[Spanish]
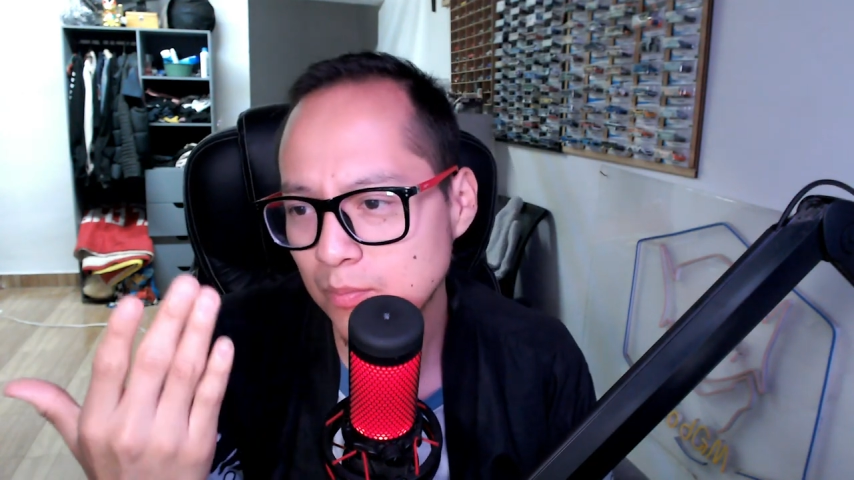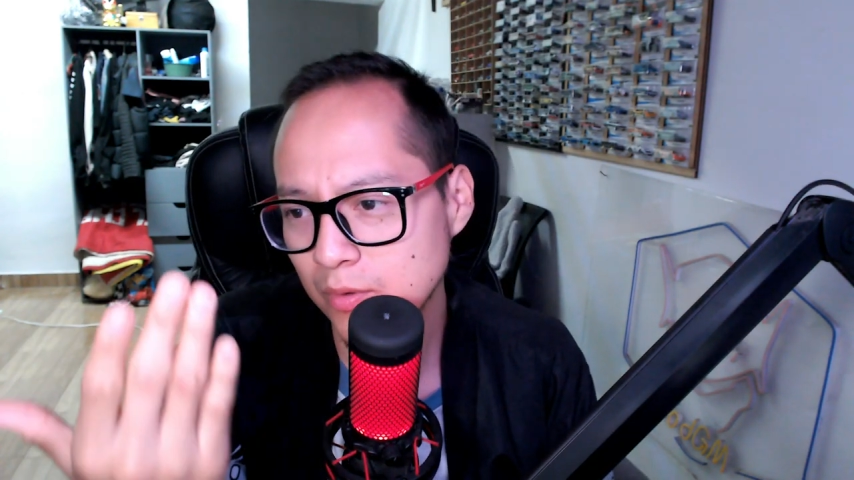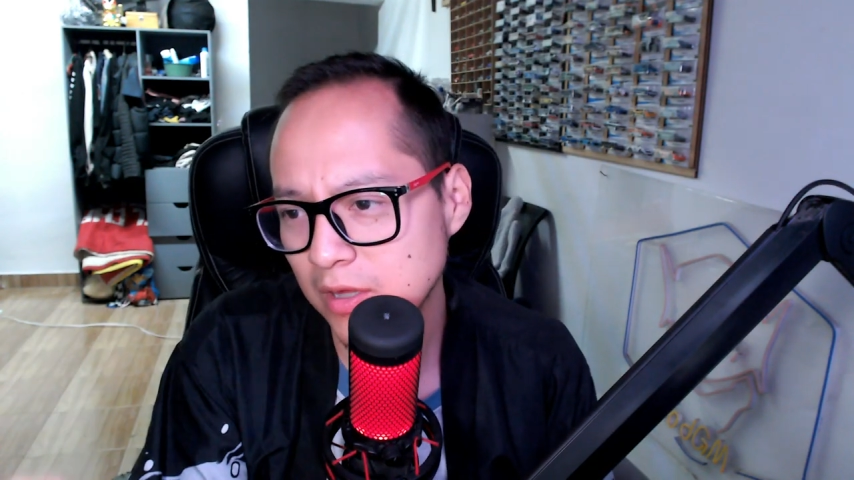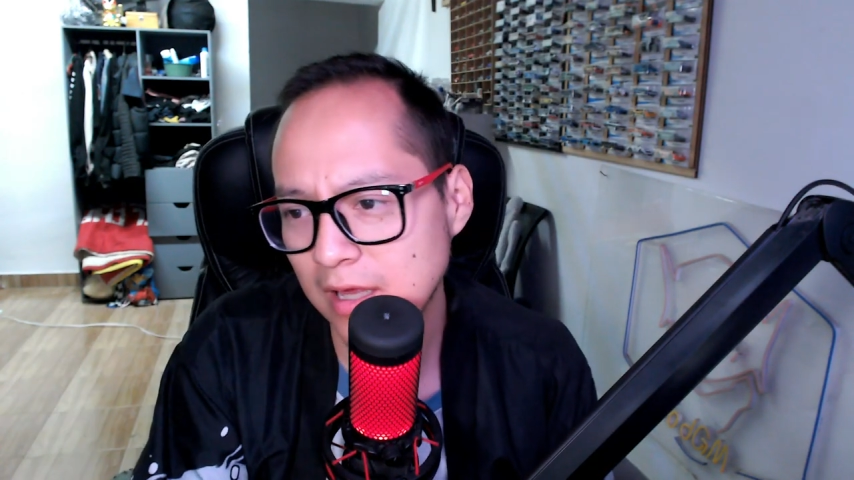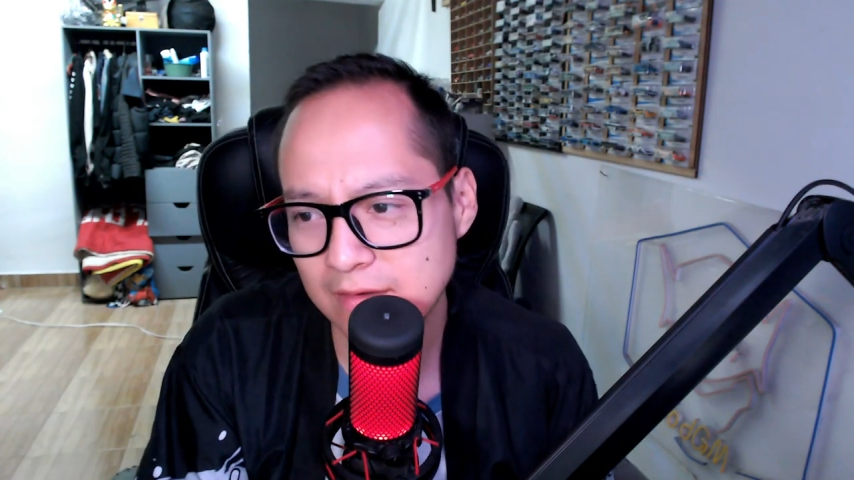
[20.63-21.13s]

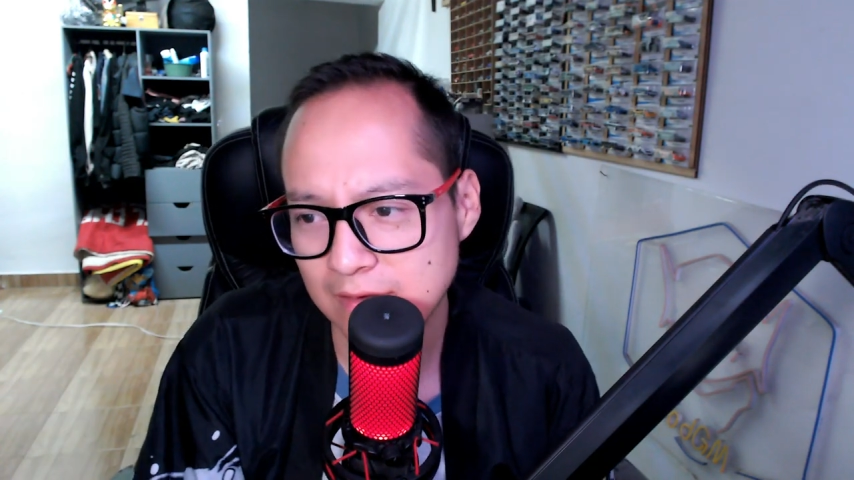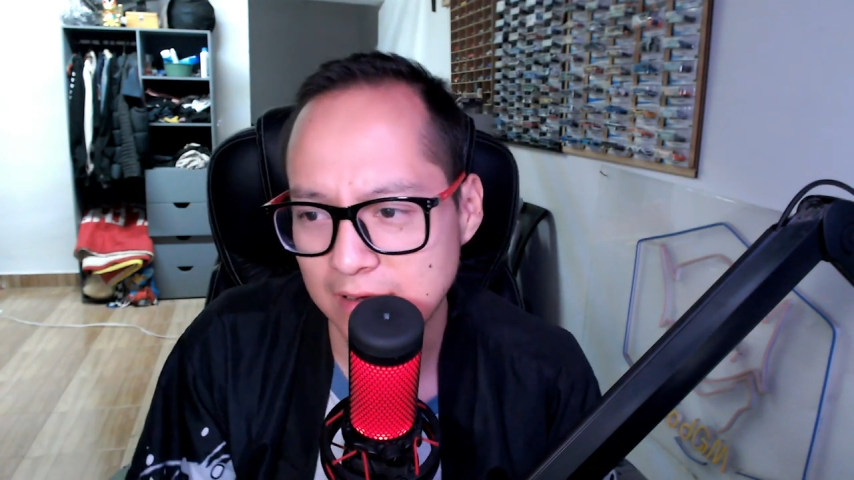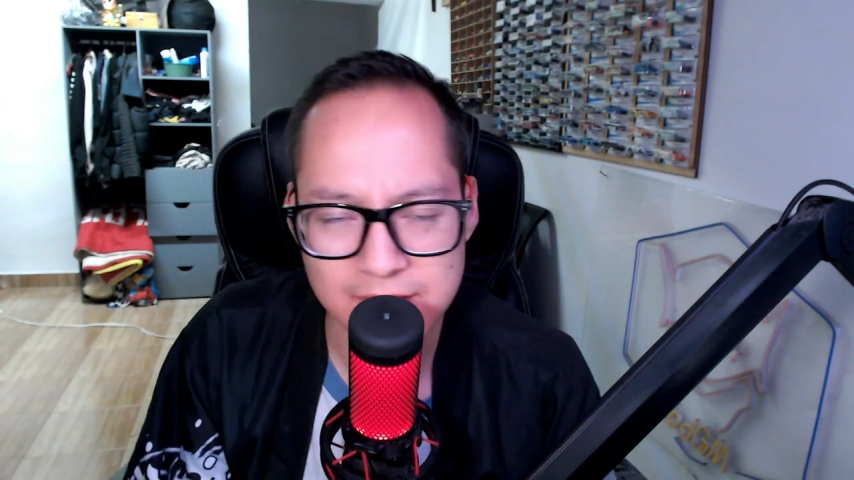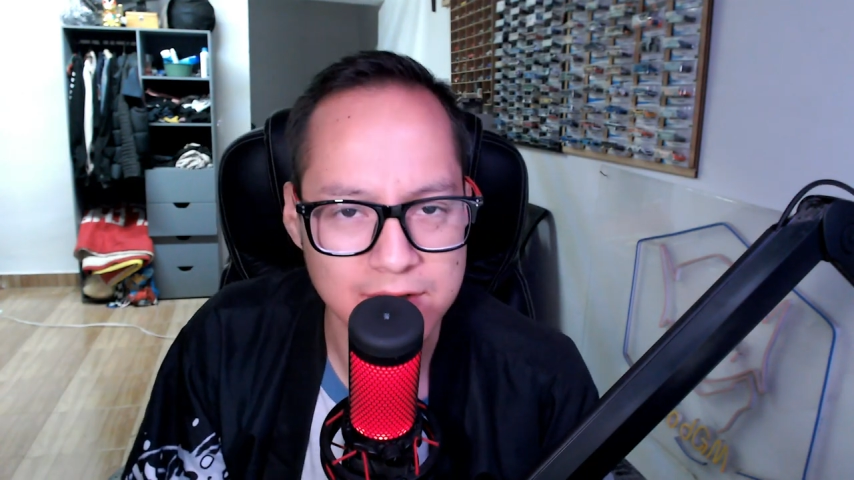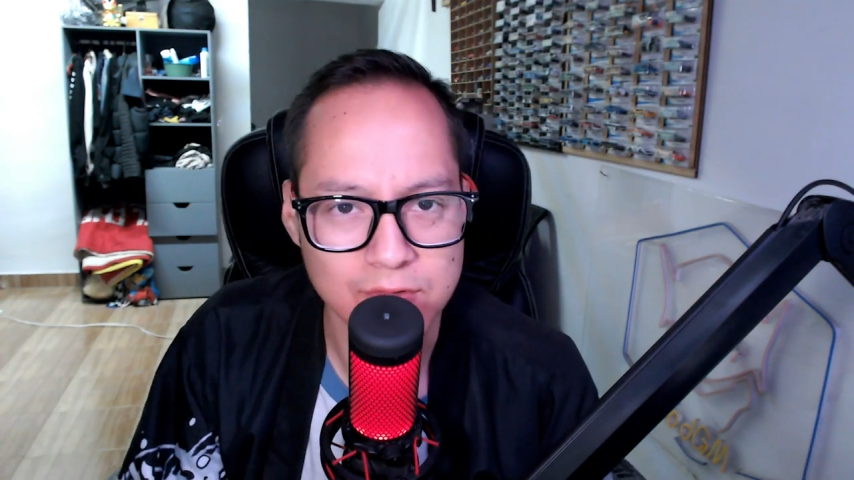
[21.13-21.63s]
podías
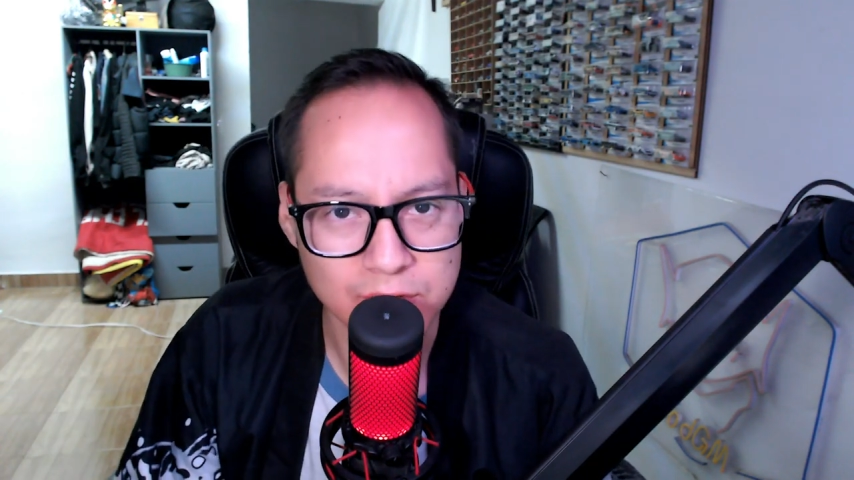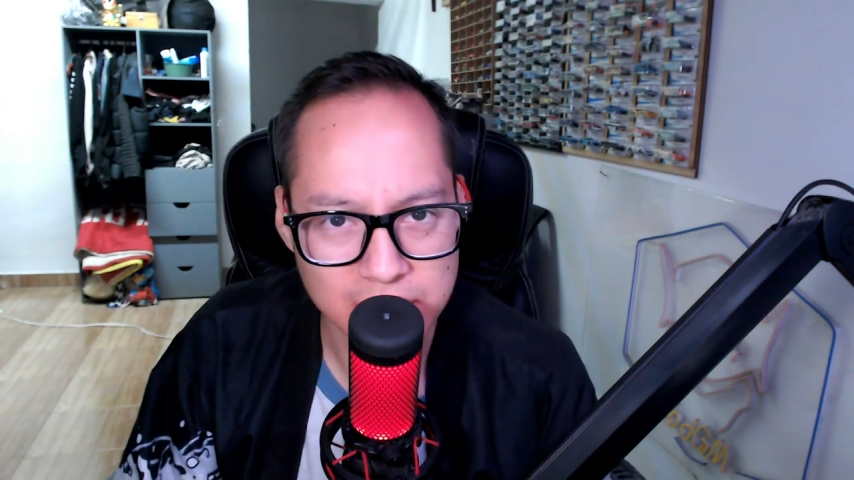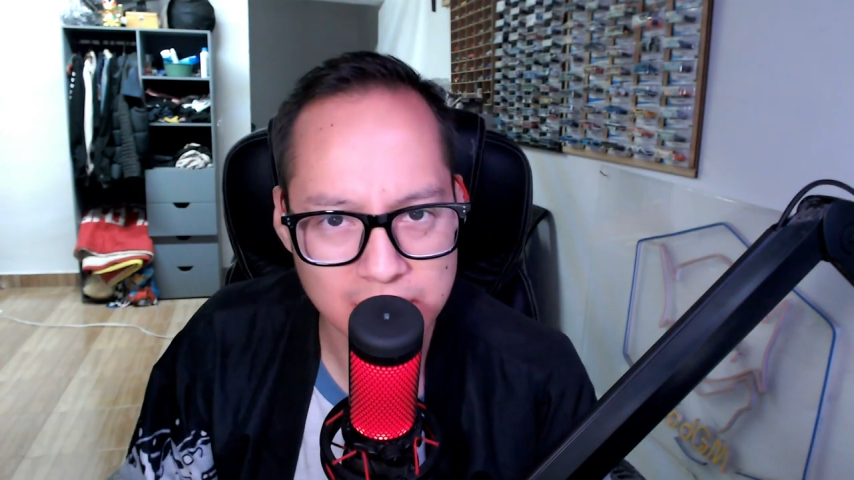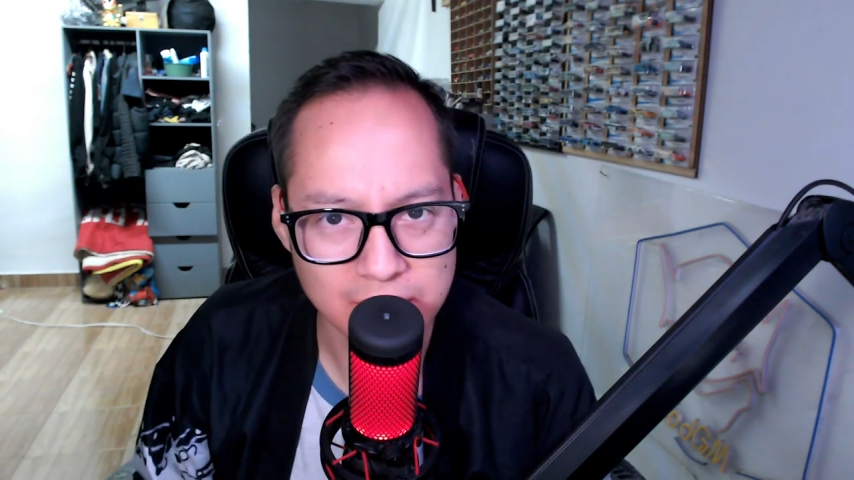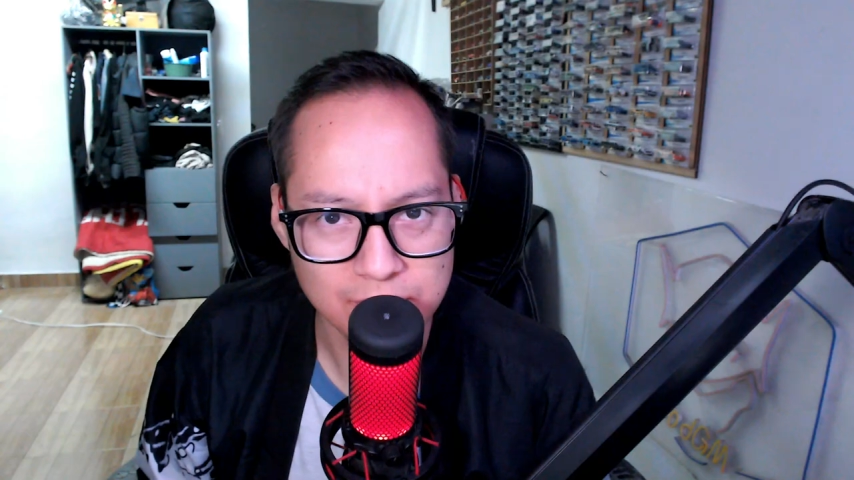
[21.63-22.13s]
dar cierto
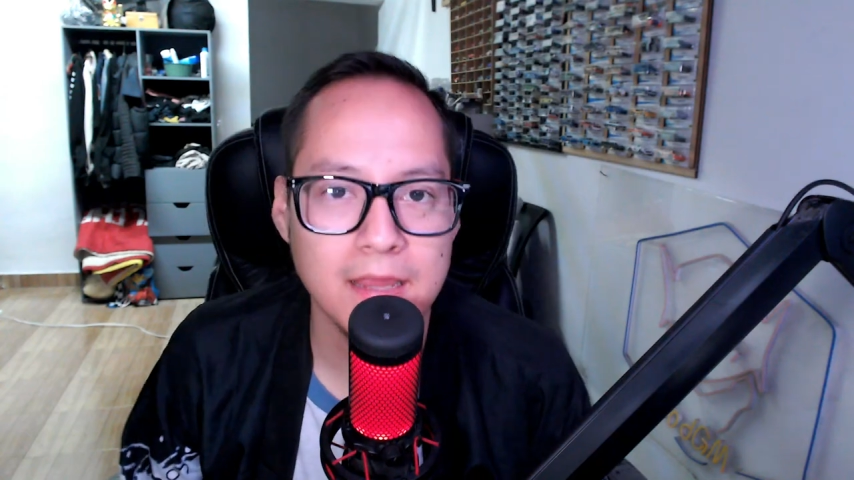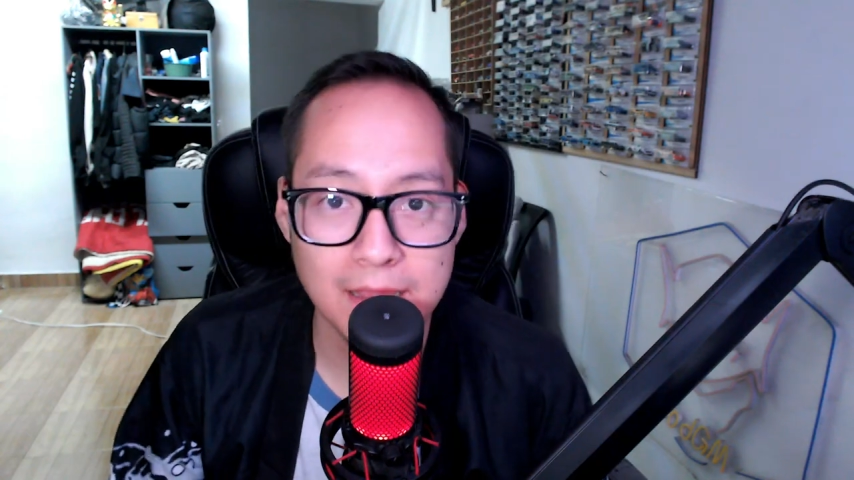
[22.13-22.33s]
contenido.